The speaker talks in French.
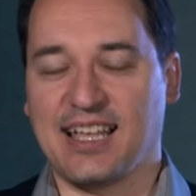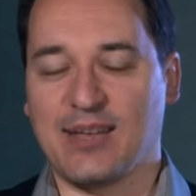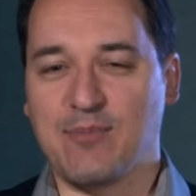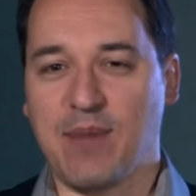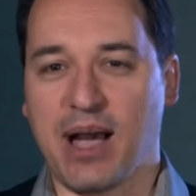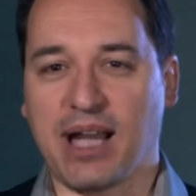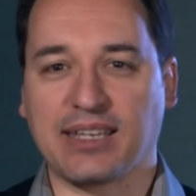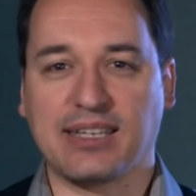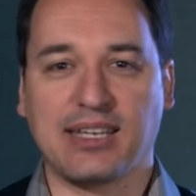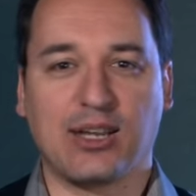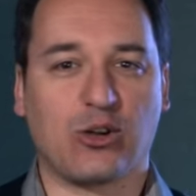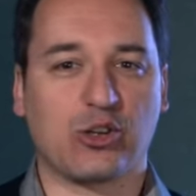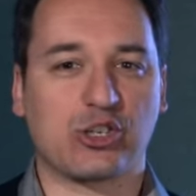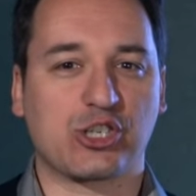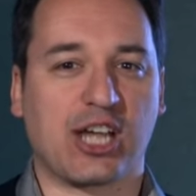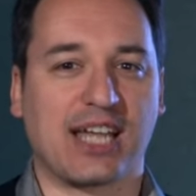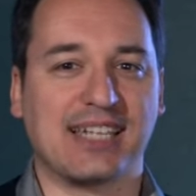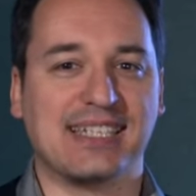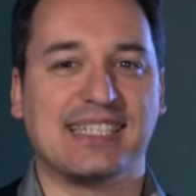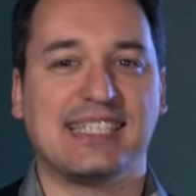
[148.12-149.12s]
Marie
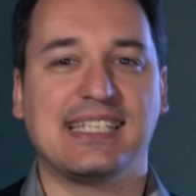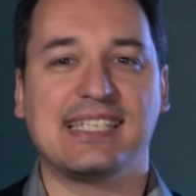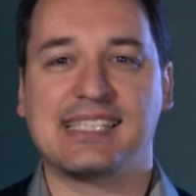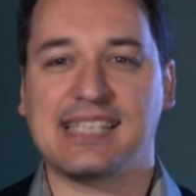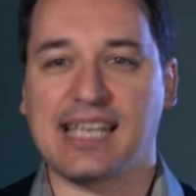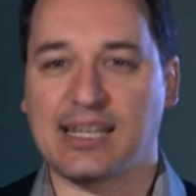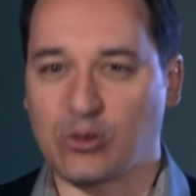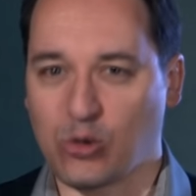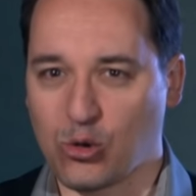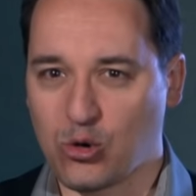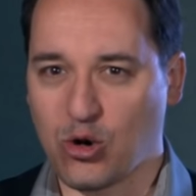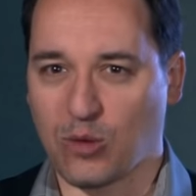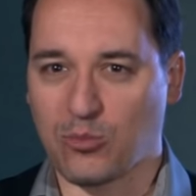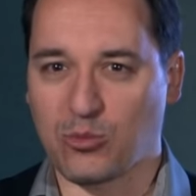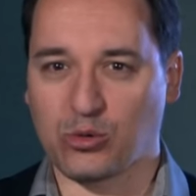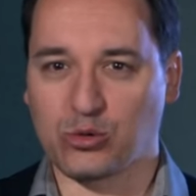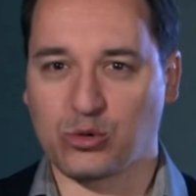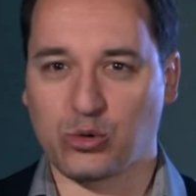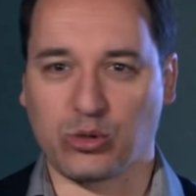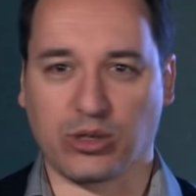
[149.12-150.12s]
décrochera 17 records
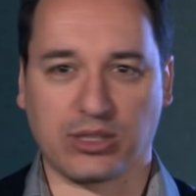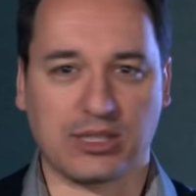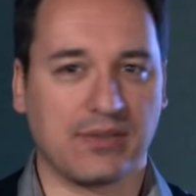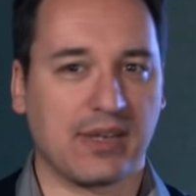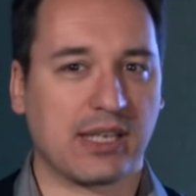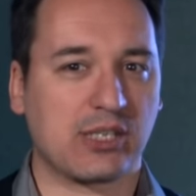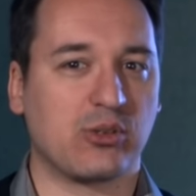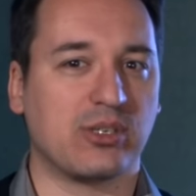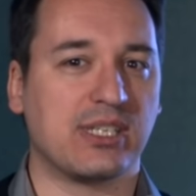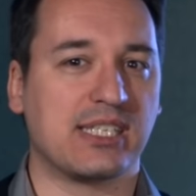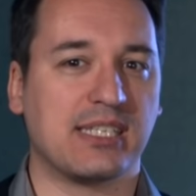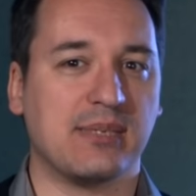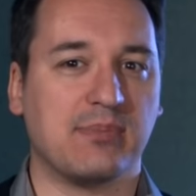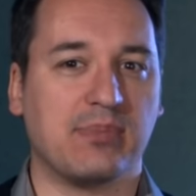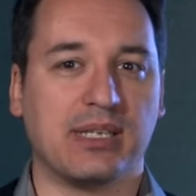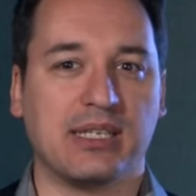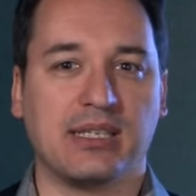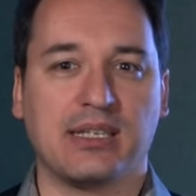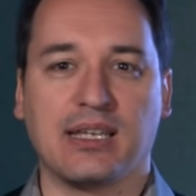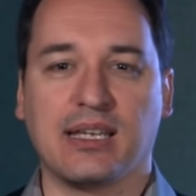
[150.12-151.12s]
mondiaux dans diverses
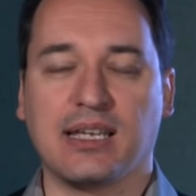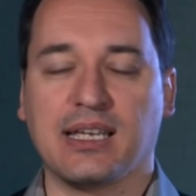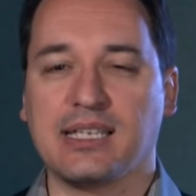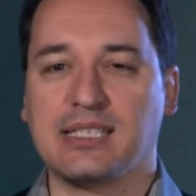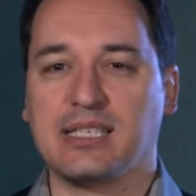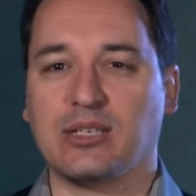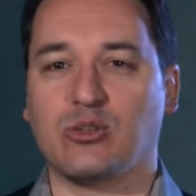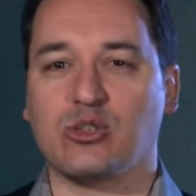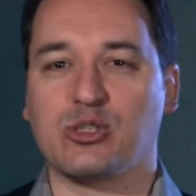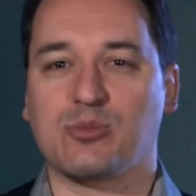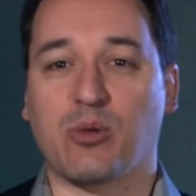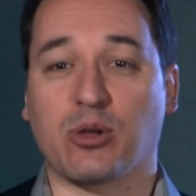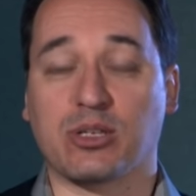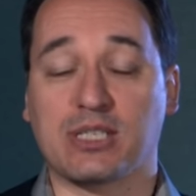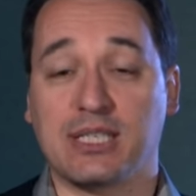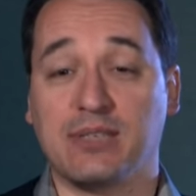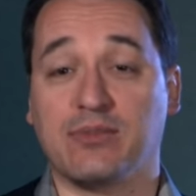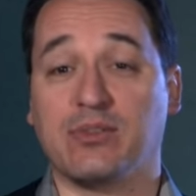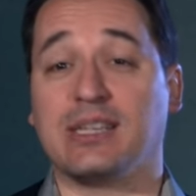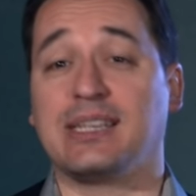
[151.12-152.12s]
disciplines et c'est une
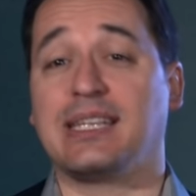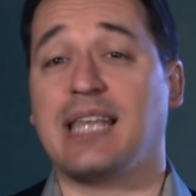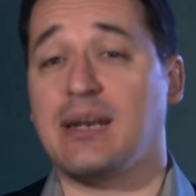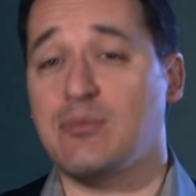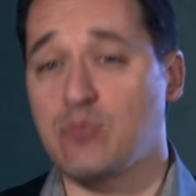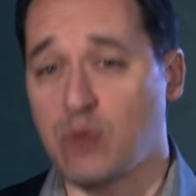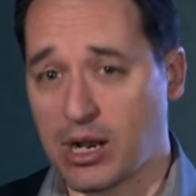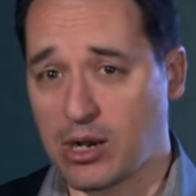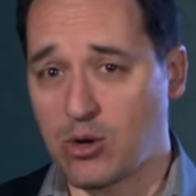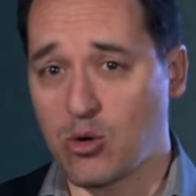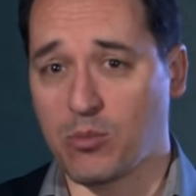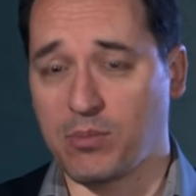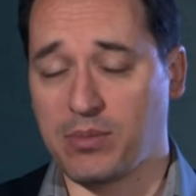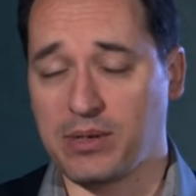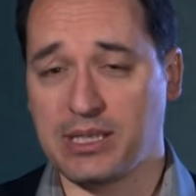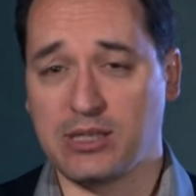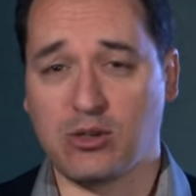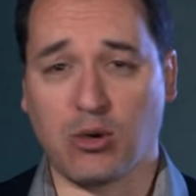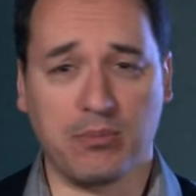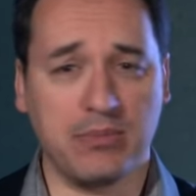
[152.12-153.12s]
sportive tellement
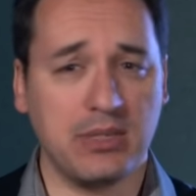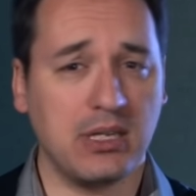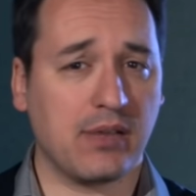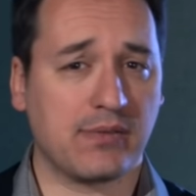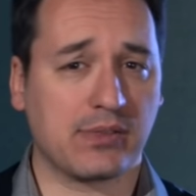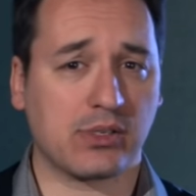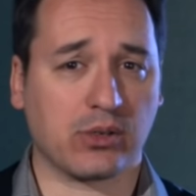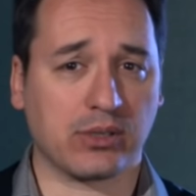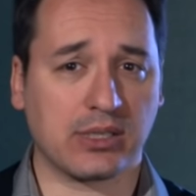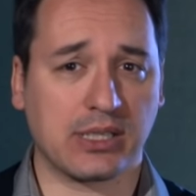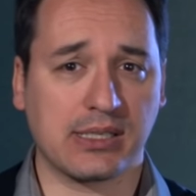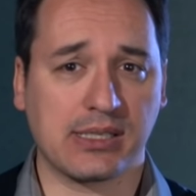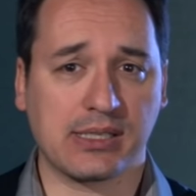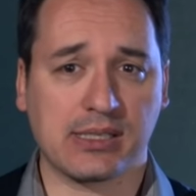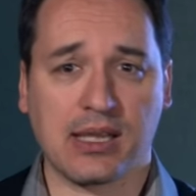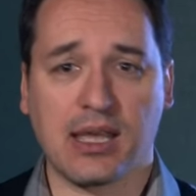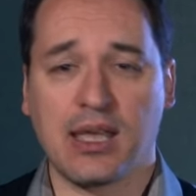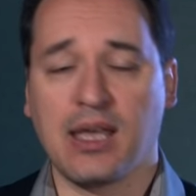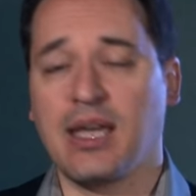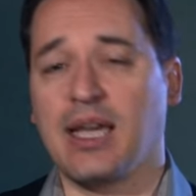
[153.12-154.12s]
accomplie qu'en
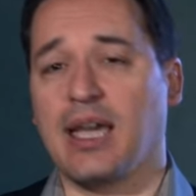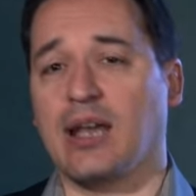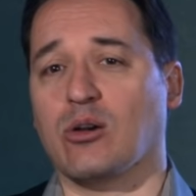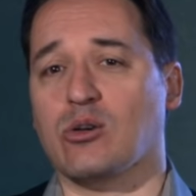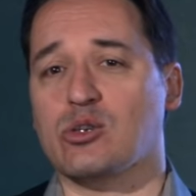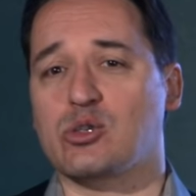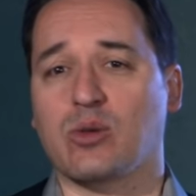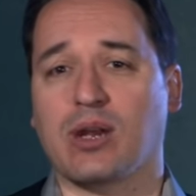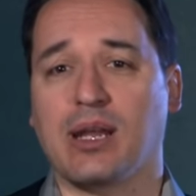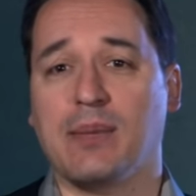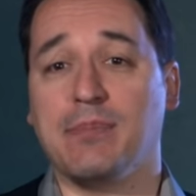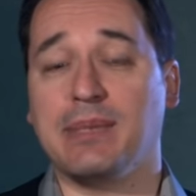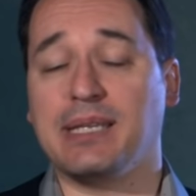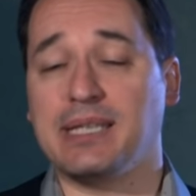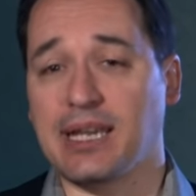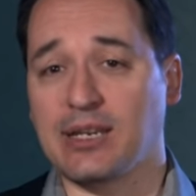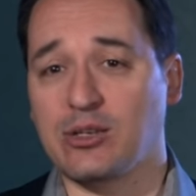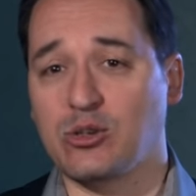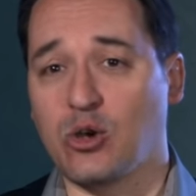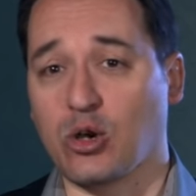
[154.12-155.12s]
1910, elle reçoit la
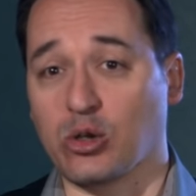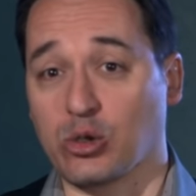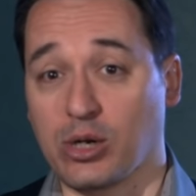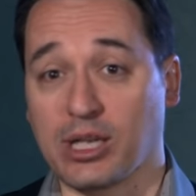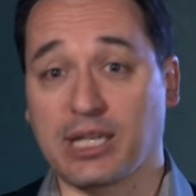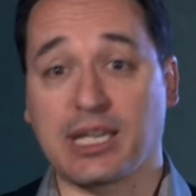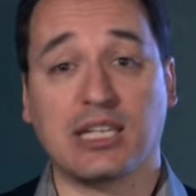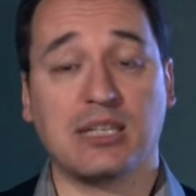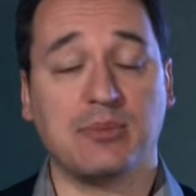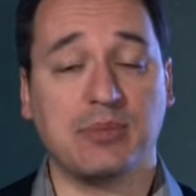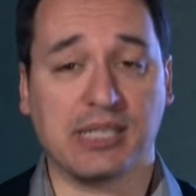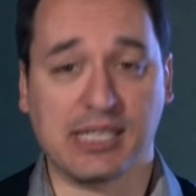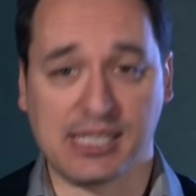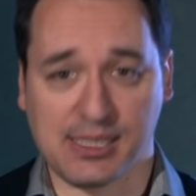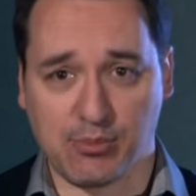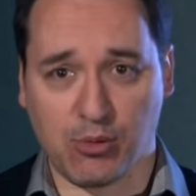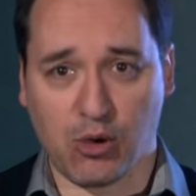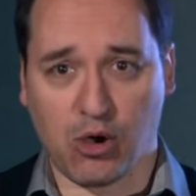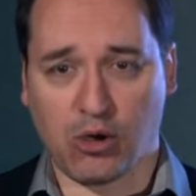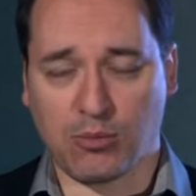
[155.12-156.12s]
médaille d'or de l'Académie des
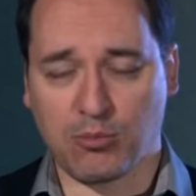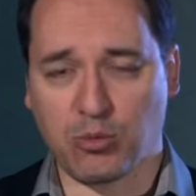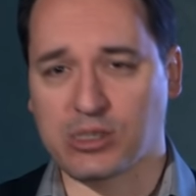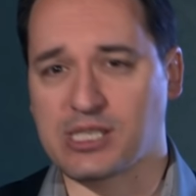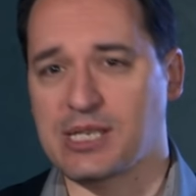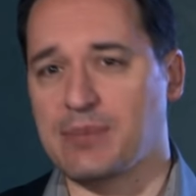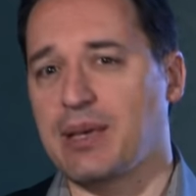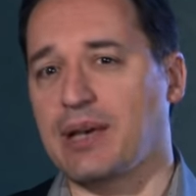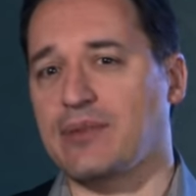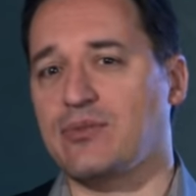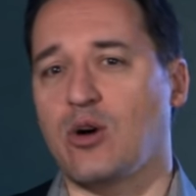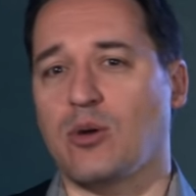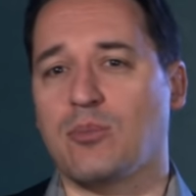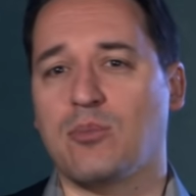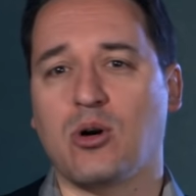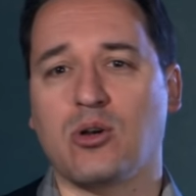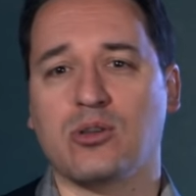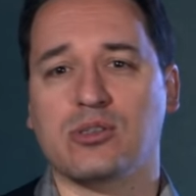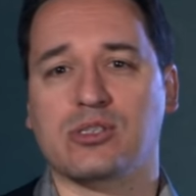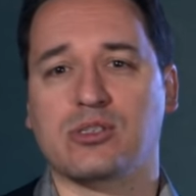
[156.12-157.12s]
sports pour ses
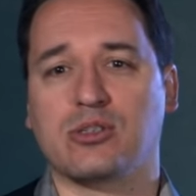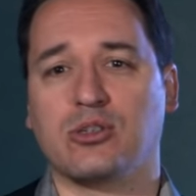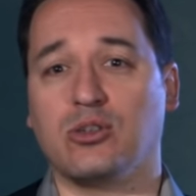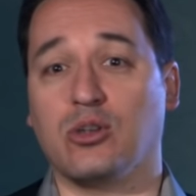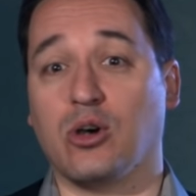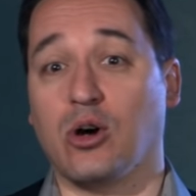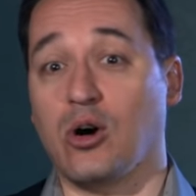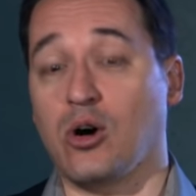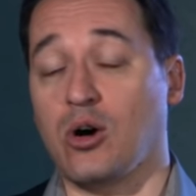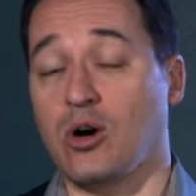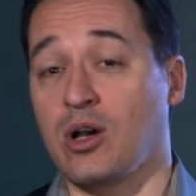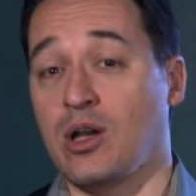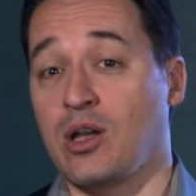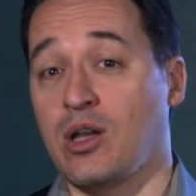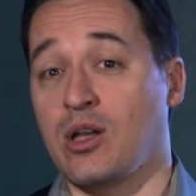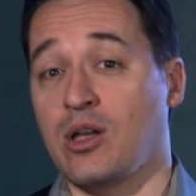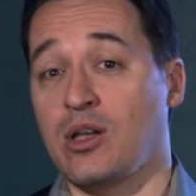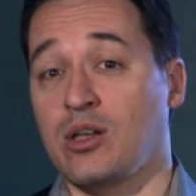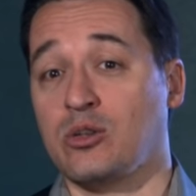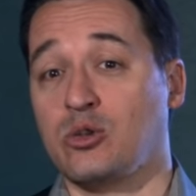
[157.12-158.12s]
performances dans
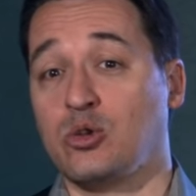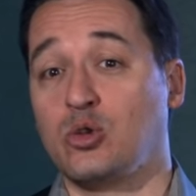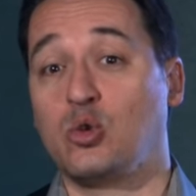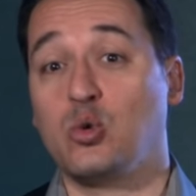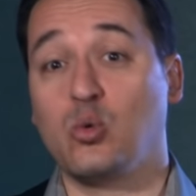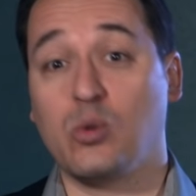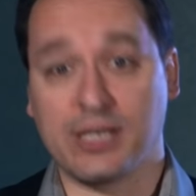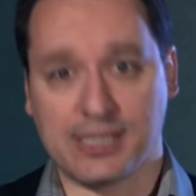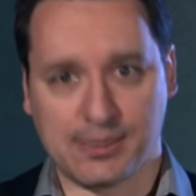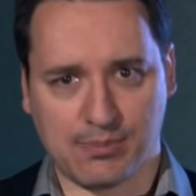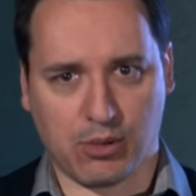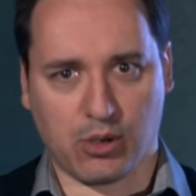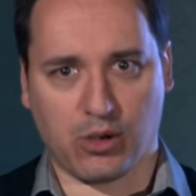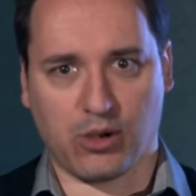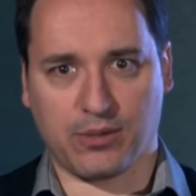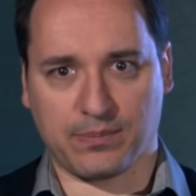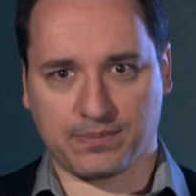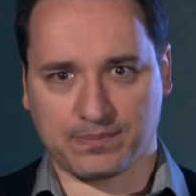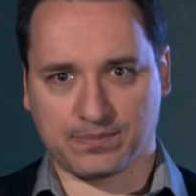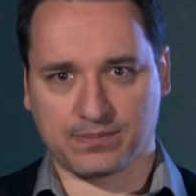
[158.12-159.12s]
tous les sports.